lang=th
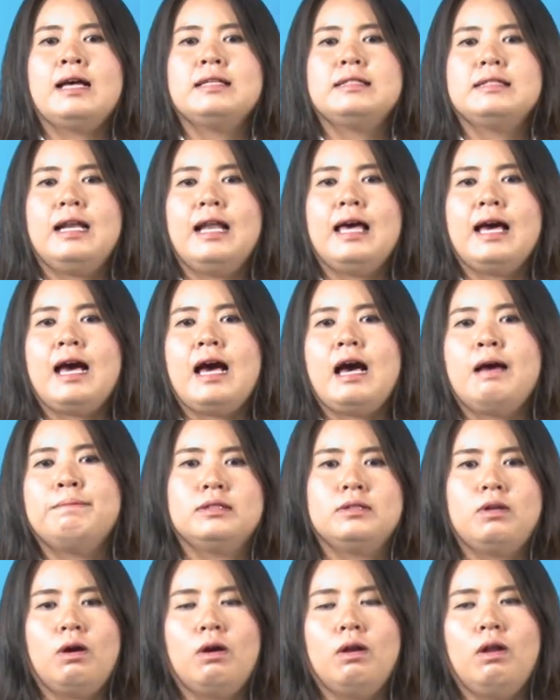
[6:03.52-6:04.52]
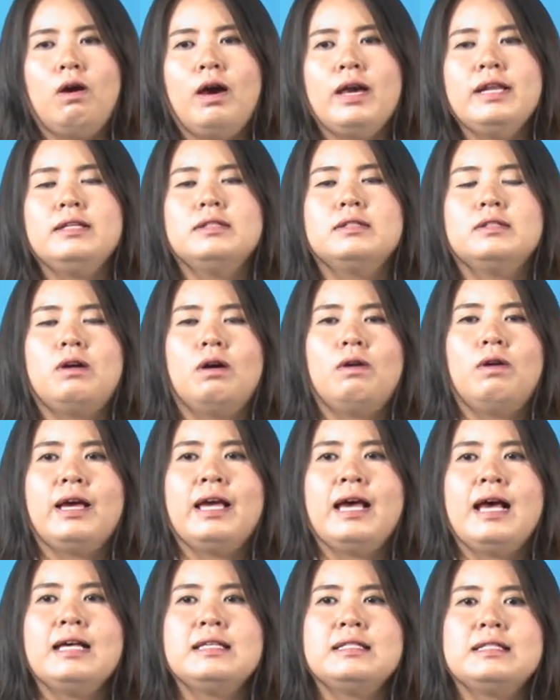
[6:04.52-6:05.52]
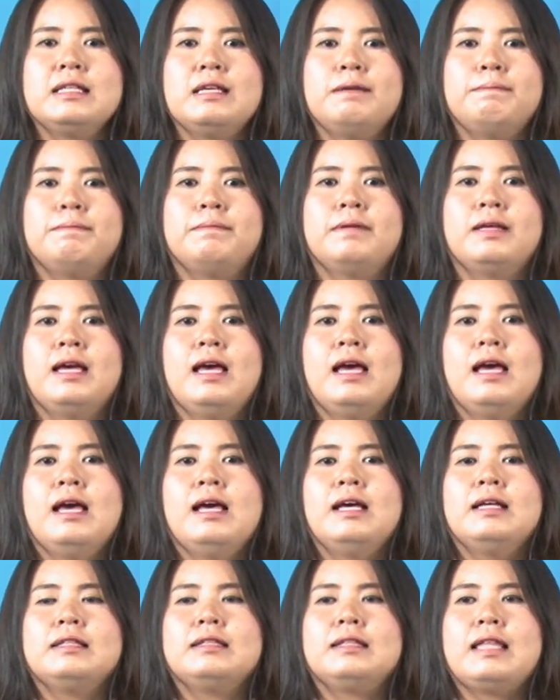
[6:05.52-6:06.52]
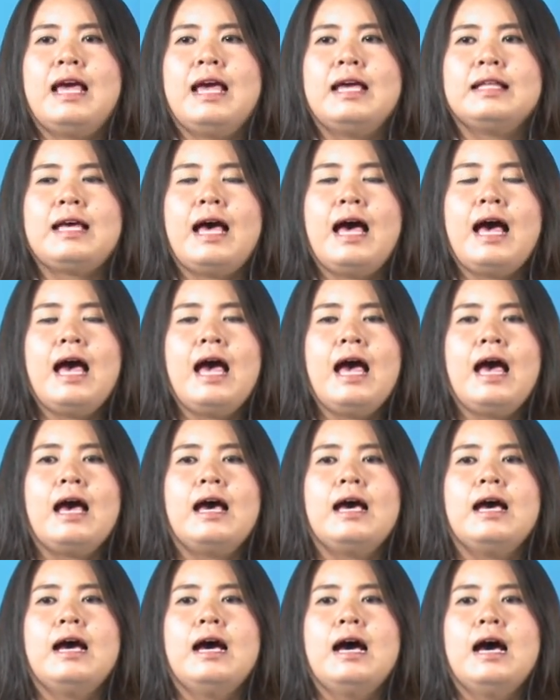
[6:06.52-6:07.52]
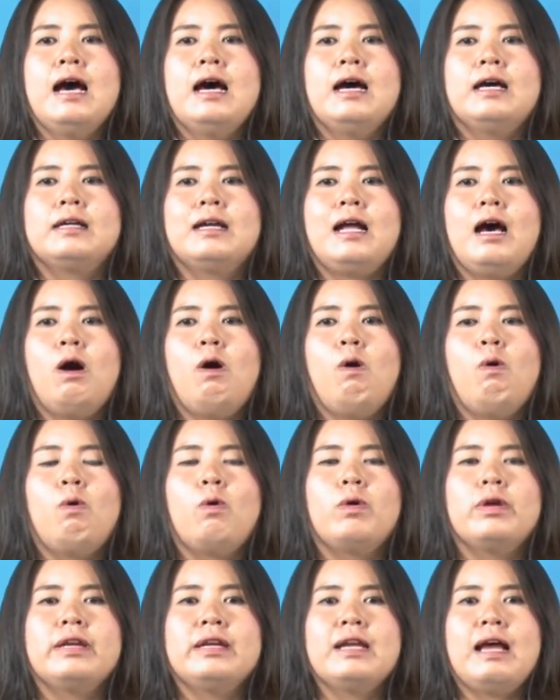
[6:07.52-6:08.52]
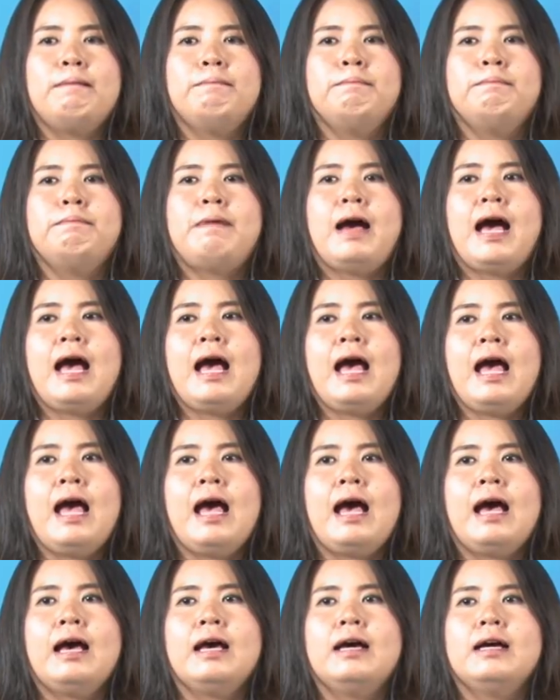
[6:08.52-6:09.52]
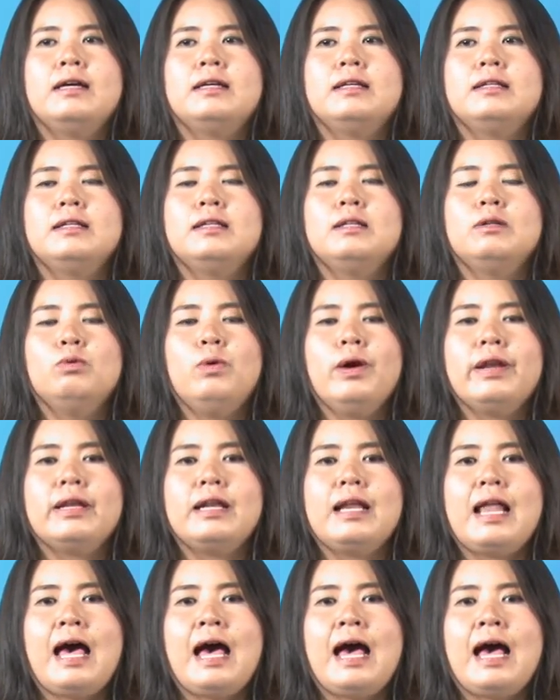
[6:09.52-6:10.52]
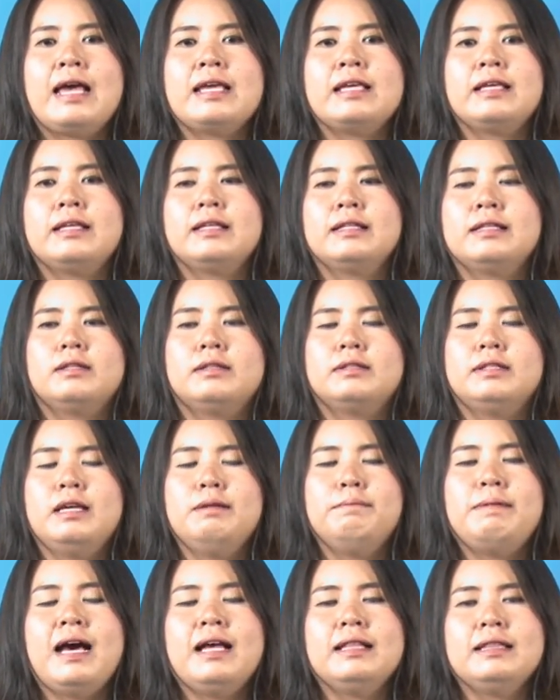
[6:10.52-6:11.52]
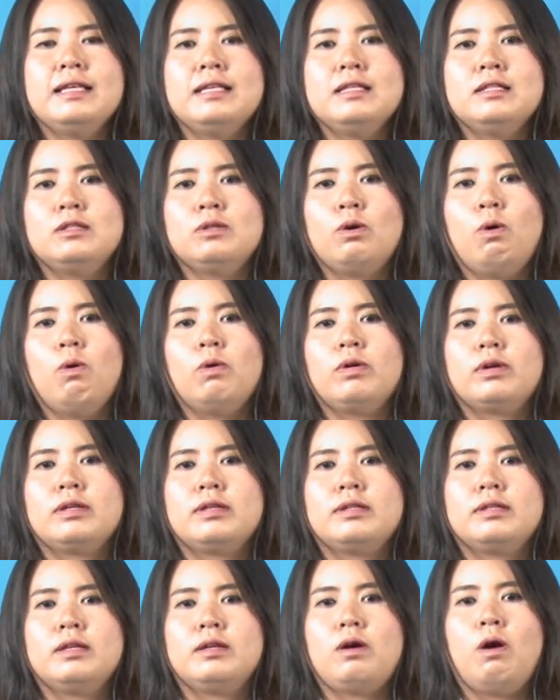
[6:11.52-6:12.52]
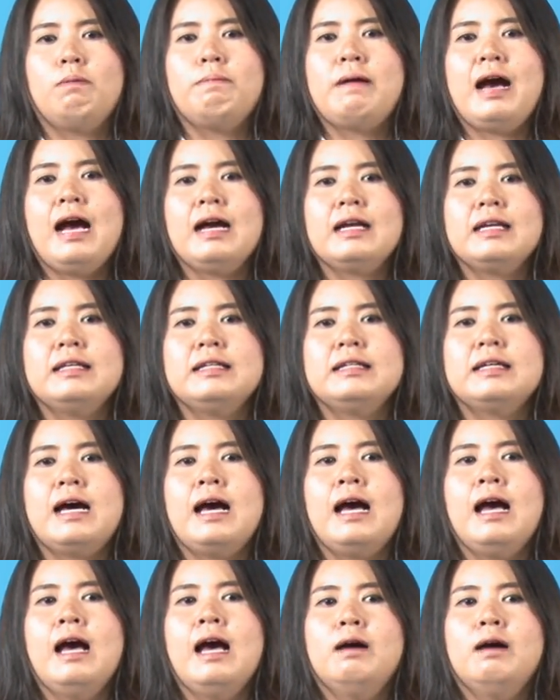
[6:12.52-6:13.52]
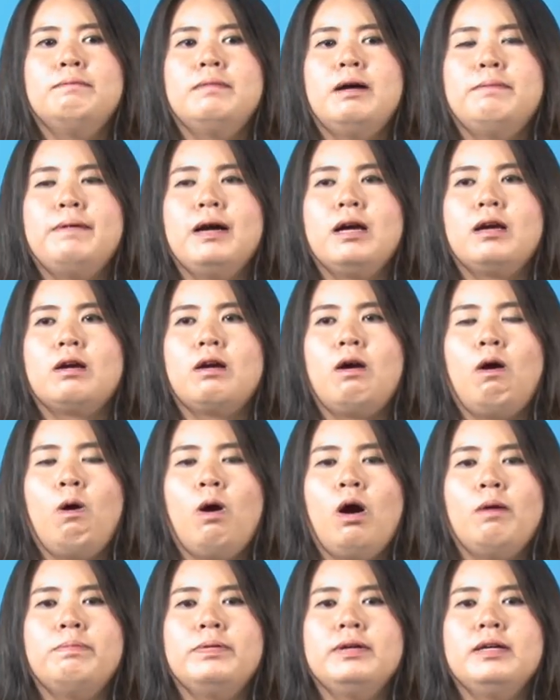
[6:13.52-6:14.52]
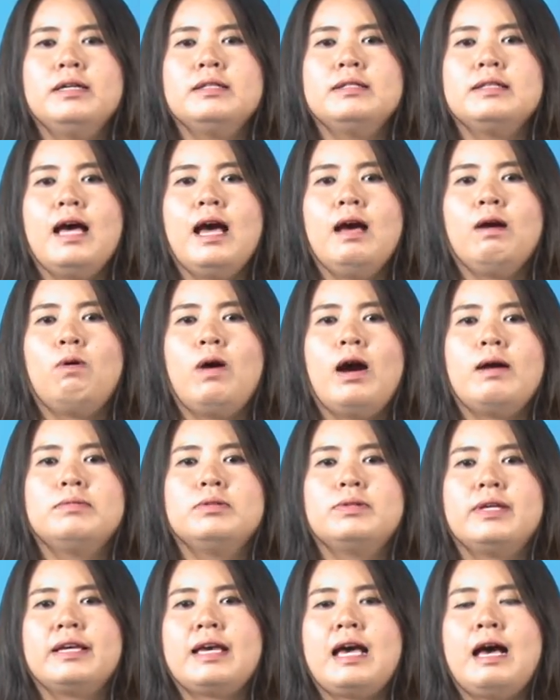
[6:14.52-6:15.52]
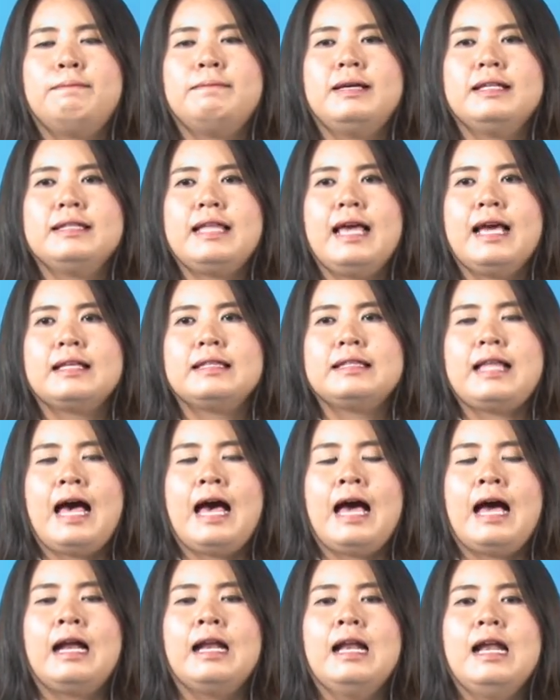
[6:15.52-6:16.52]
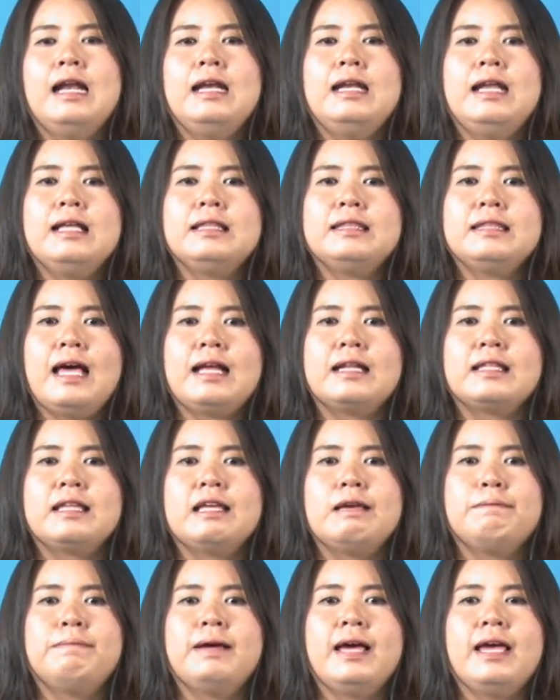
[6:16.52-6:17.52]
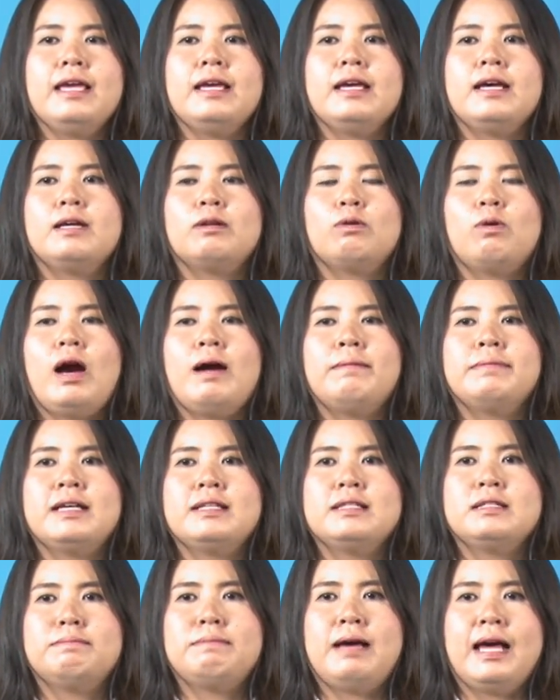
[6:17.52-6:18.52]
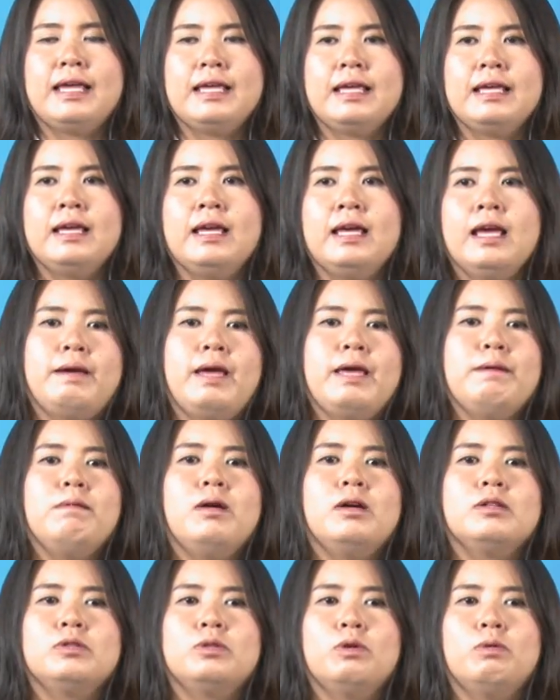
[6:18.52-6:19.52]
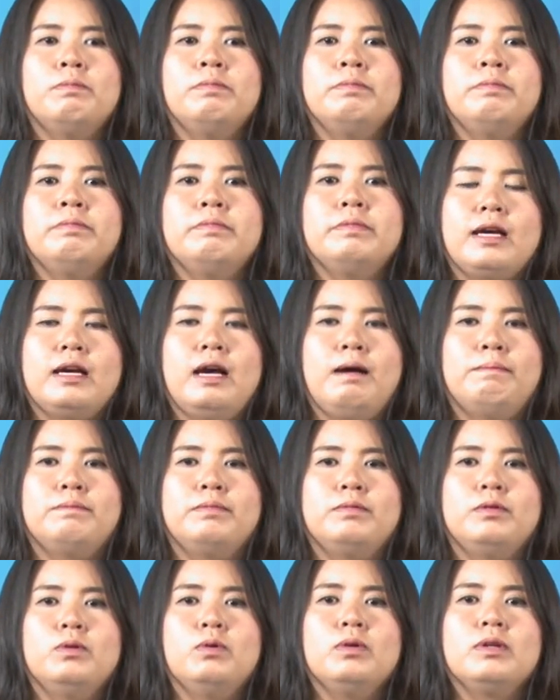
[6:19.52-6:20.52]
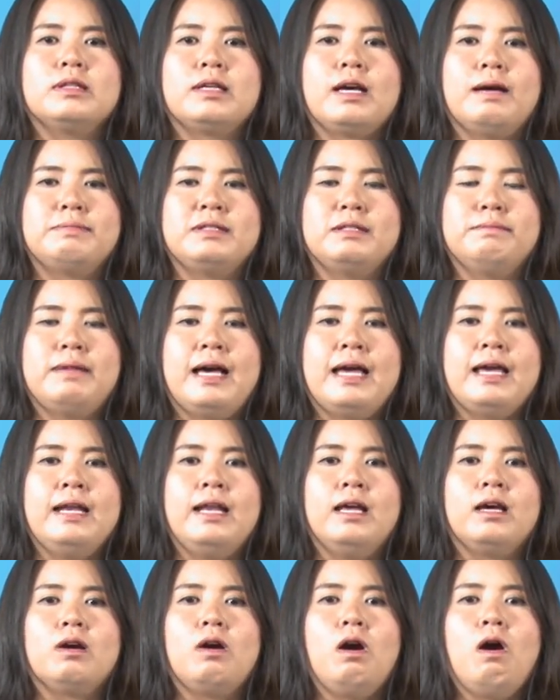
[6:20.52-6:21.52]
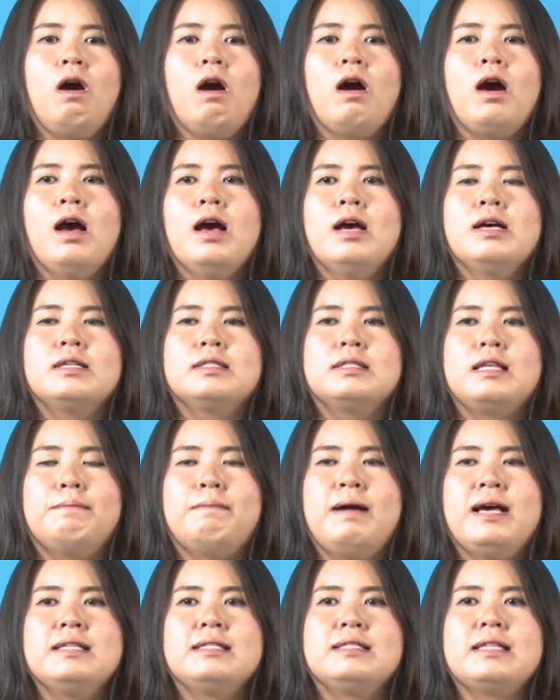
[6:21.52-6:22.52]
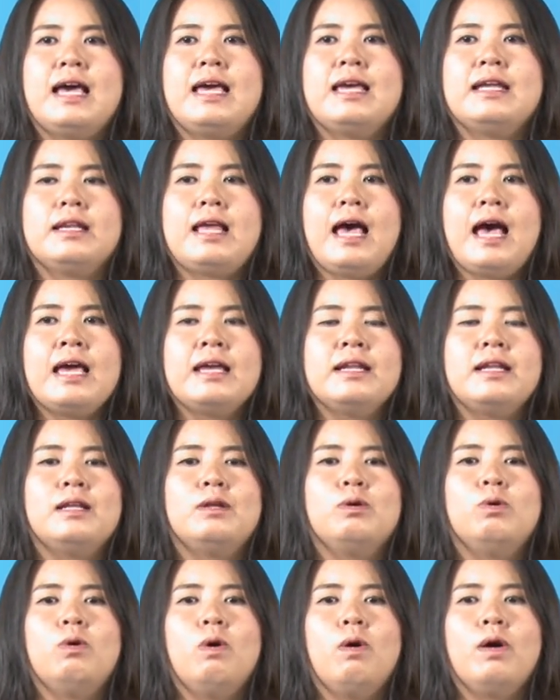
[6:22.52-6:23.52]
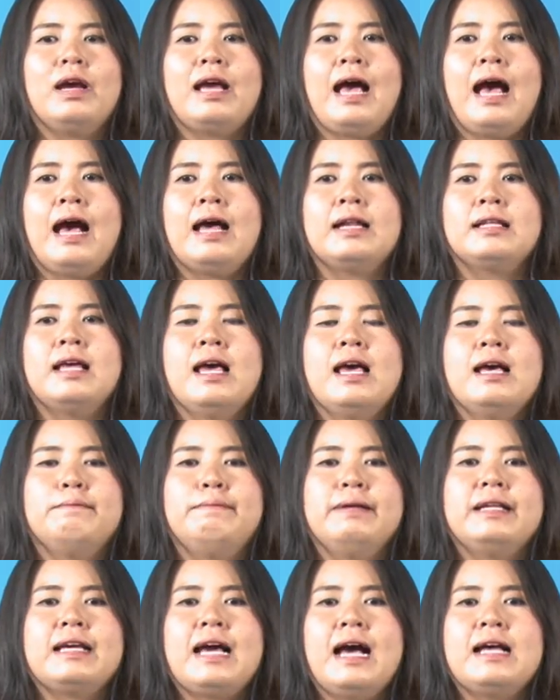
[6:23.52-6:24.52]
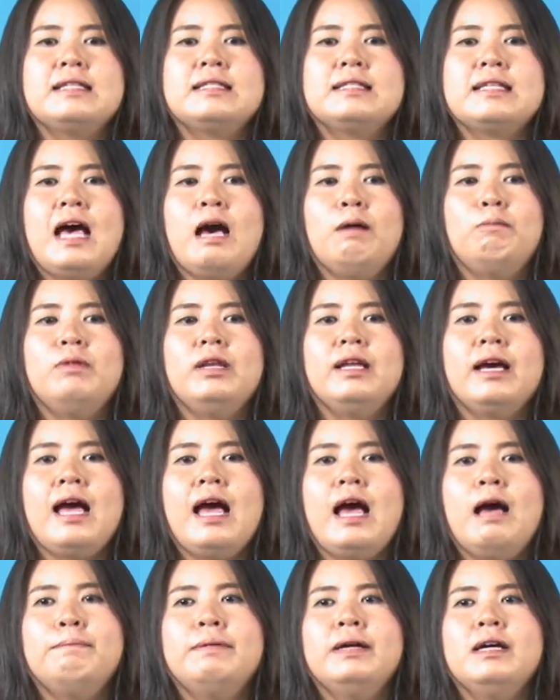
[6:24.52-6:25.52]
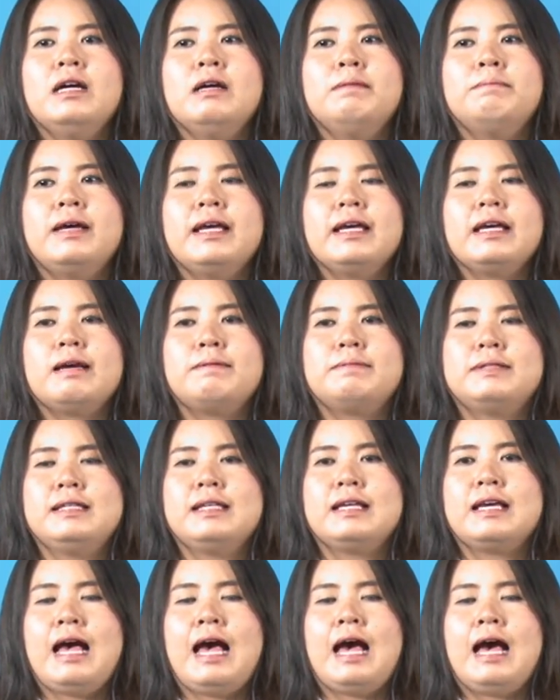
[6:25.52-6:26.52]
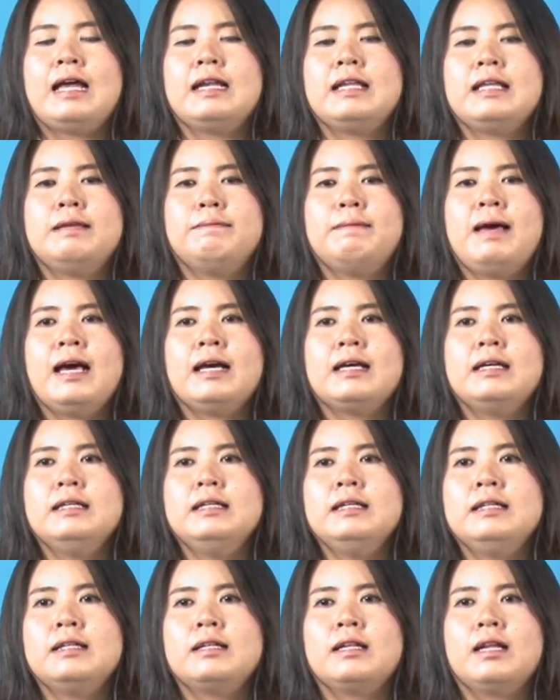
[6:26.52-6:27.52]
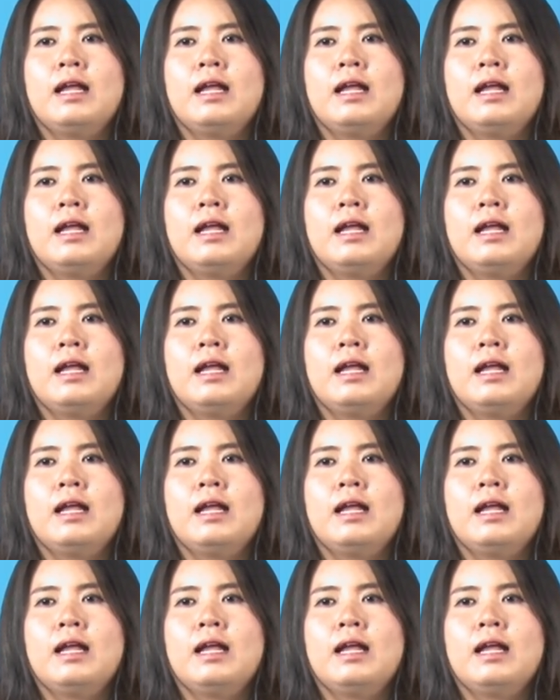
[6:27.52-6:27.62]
อาจจะราคา 200 หรือ 250 แต่ถ้าเรานำผ้าหรือลวดลาย เช่นผ้าตีนจกของภาคเหนือมาประกอบเพื่อสร้างความสวยงามและแตกต่าง และตัดเย็บให้เกิดความทันสมัยให้เหมาะสมกับยุคกับสมัย แล้วก็สามารถใส่ได้ในทุกโอกาส เป็นการสร้างมูลค่าเพิ่มให้กับสินค้านี้มากขึ้น